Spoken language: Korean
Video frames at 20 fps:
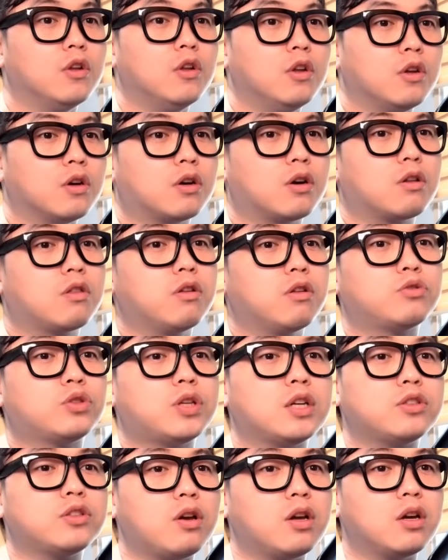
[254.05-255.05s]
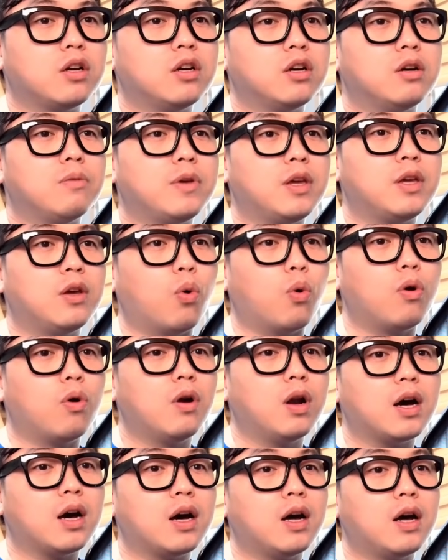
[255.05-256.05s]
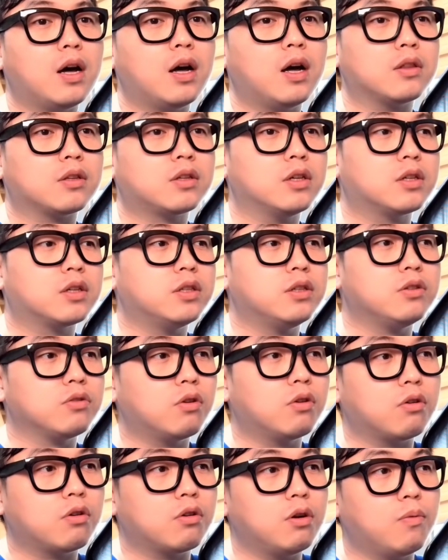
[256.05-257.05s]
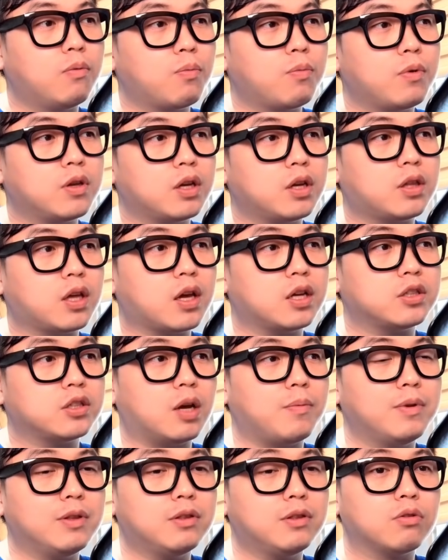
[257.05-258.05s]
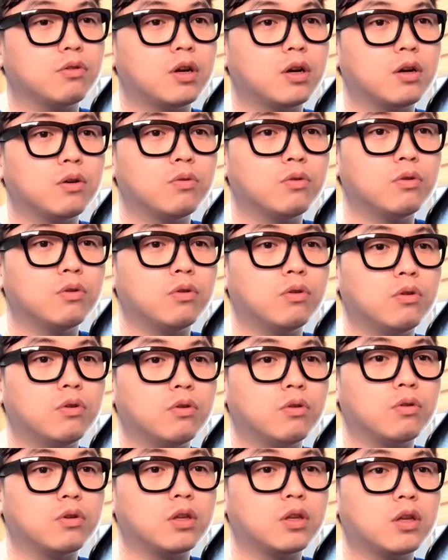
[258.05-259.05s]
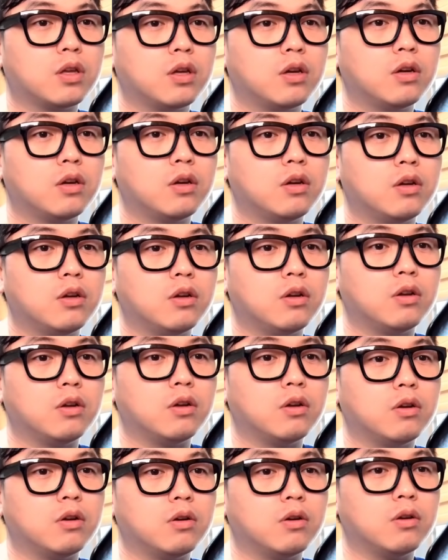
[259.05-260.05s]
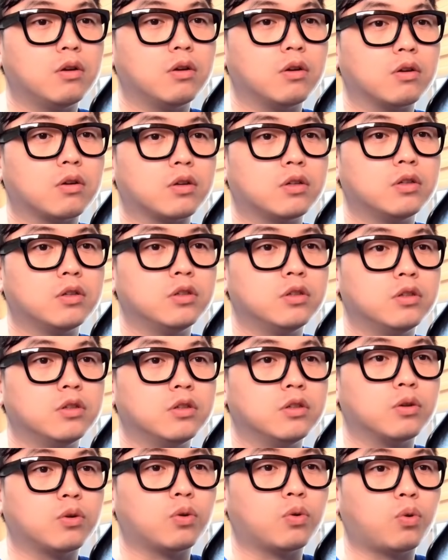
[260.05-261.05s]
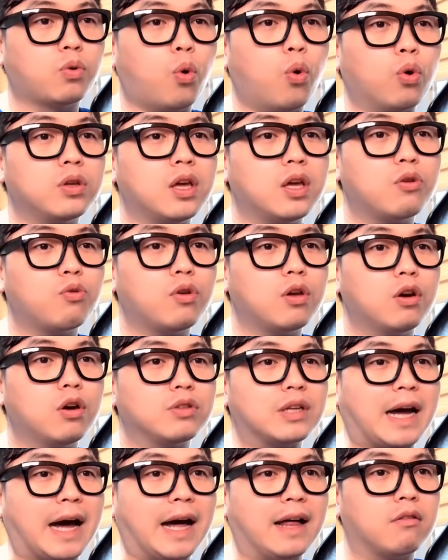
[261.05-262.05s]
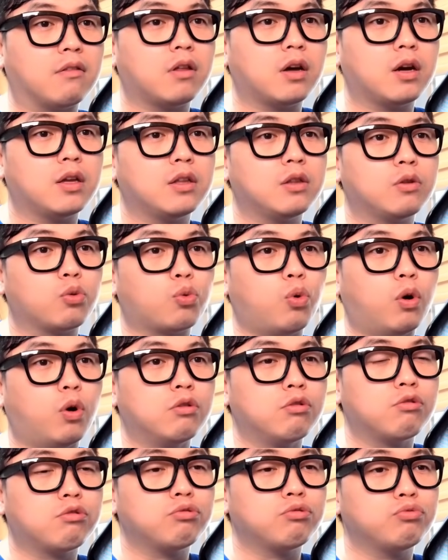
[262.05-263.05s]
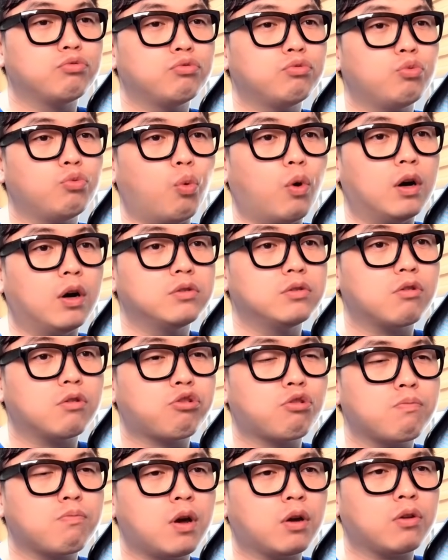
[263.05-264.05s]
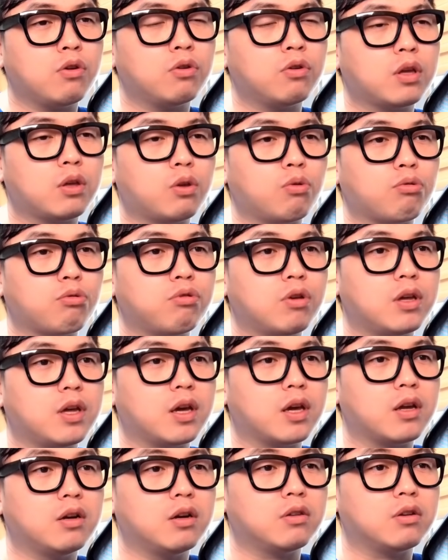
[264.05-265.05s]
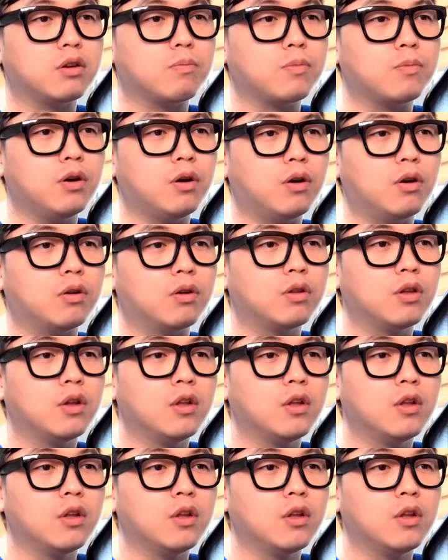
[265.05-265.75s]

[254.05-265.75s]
그래서 최저임금이 올라간 그 근거를 보면 이게 되게 재밌. 재밌더라고. 이게 그 공익위원 간사인 권순원 숙명여대 교수의 얘기를 들으면